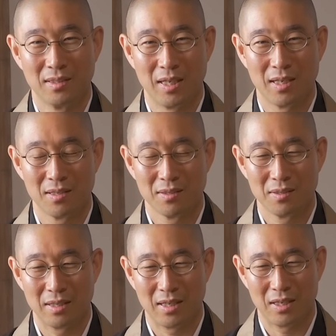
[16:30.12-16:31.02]
ね
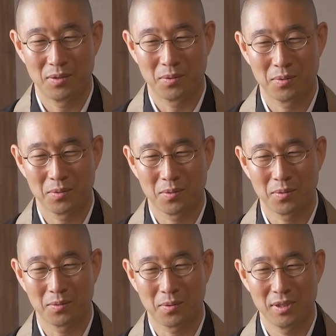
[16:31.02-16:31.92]
あの
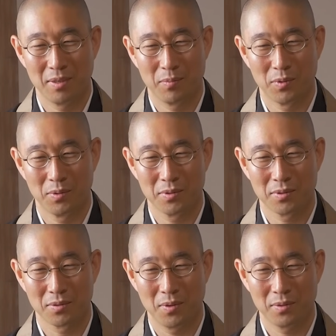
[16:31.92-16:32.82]
ここにもの
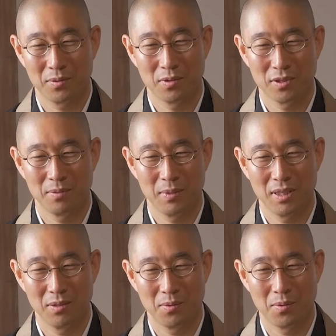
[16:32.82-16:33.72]
すごい苦し
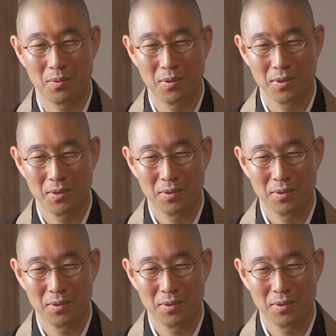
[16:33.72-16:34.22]
みを